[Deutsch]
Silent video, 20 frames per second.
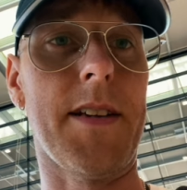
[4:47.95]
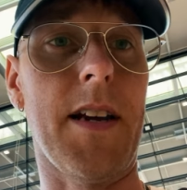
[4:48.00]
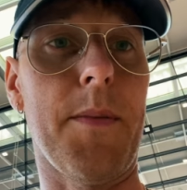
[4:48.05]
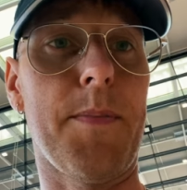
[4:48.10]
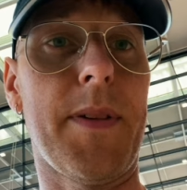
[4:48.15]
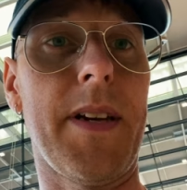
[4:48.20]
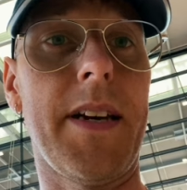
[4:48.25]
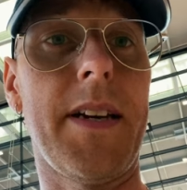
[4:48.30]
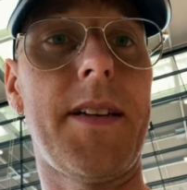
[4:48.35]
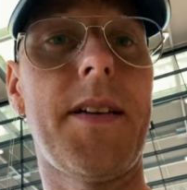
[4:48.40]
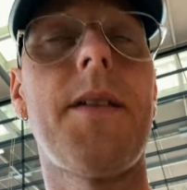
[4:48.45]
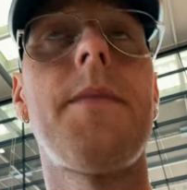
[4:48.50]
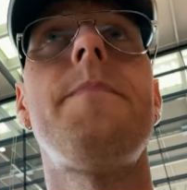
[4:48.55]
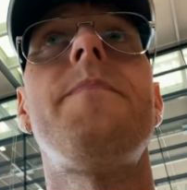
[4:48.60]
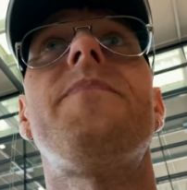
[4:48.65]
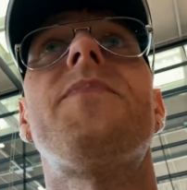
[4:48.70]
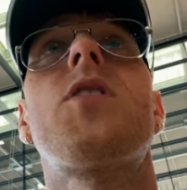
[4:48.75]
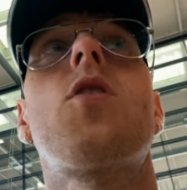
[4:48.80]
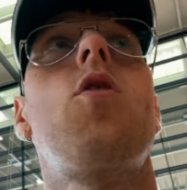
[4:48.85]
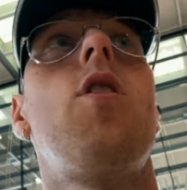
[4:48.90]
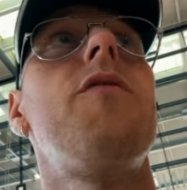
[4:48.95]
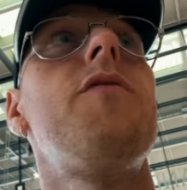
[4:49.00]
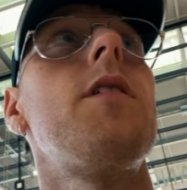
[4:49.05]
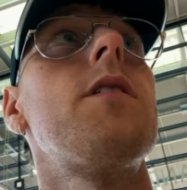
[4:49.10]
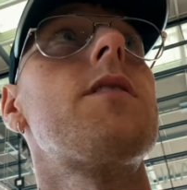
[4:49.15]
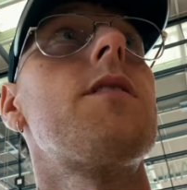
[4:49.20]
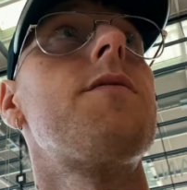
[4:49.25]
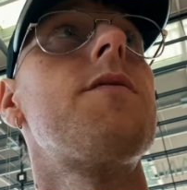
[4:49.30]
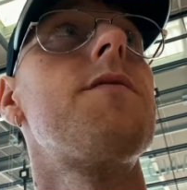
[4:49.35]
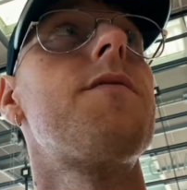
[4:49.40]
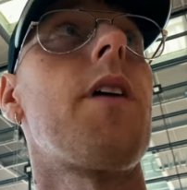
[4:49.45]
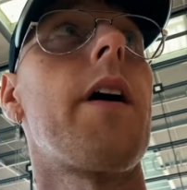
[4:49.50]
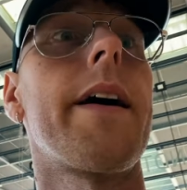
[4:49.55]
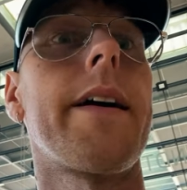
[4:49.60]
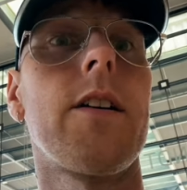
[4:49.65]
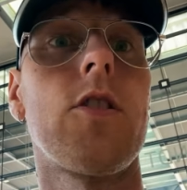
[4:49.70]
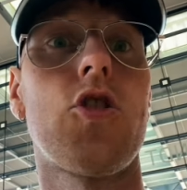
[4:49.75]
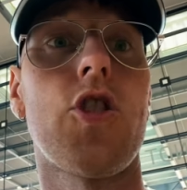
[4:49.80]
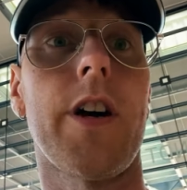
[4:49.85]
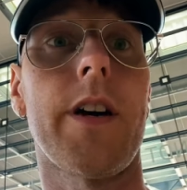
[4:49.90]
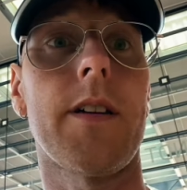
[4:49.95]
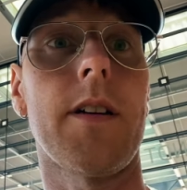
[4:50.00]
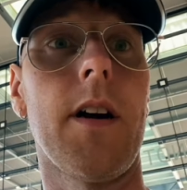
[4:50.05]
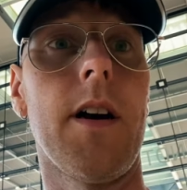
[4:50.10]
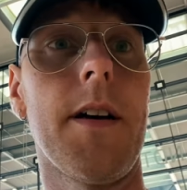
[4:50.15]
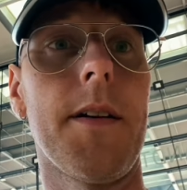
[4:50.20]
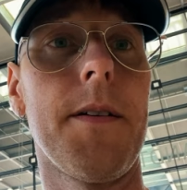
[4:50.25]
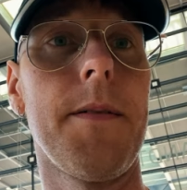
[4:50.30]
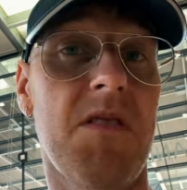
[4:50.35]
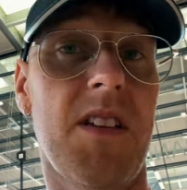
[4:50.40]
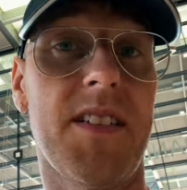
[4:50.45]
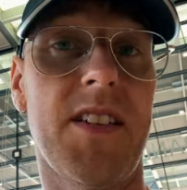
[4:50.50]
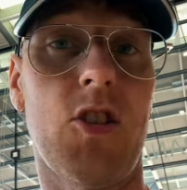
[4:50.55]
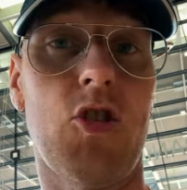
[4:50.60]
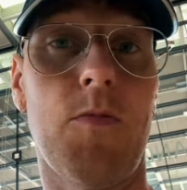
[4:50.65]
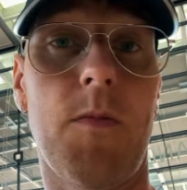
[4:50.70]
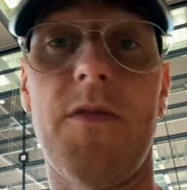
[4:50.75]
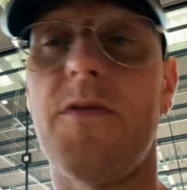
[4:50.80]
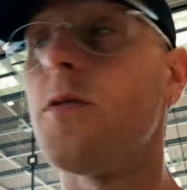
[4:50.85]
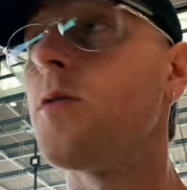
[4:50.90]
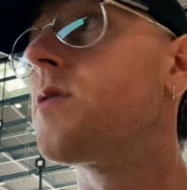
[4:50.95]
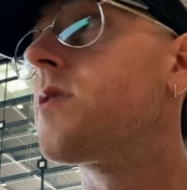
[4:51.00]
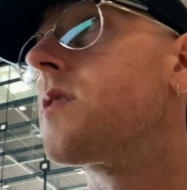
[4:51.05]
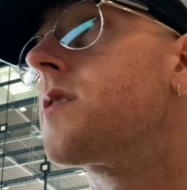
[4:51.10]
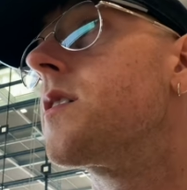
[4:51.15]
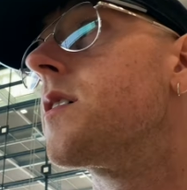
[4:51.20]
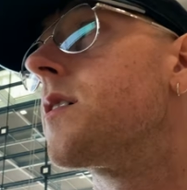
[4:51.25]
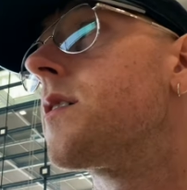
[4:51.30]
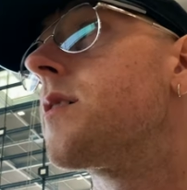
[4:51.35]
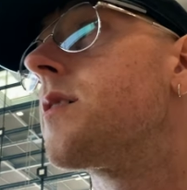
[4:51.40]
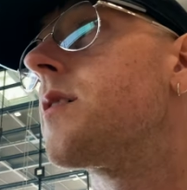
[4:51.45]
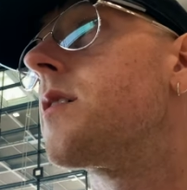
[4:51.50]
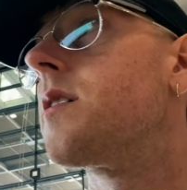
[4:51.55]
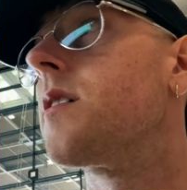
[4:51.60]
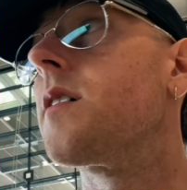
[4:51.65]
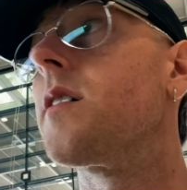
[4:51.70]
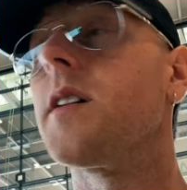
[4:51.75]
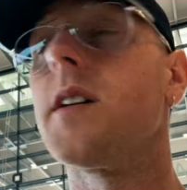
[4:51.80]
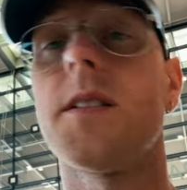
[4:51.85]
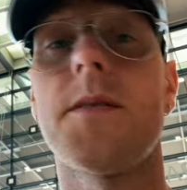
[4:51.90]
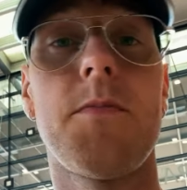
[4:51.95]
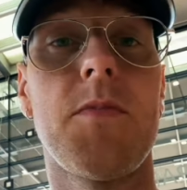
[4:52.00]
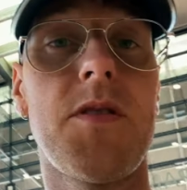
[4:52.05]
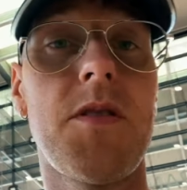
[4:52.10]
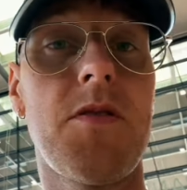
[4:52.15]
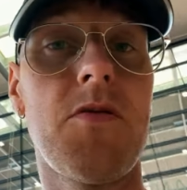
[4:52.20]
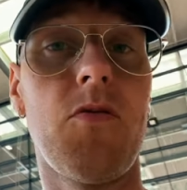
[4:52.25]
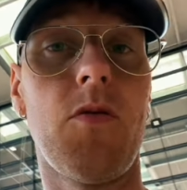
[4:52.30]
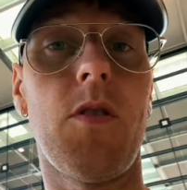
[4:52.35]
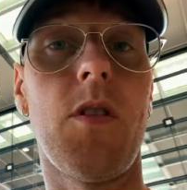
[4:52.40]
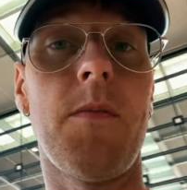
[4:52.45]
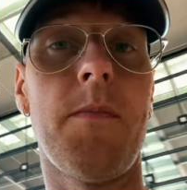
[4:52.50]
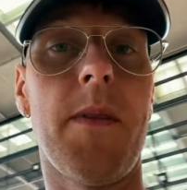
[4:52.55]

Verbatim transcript: Update. Koffer ist auf jeden Fall eingecheckt gerade. Das hat schon mal funktioniert. Äh, jetzt muss ich nur noch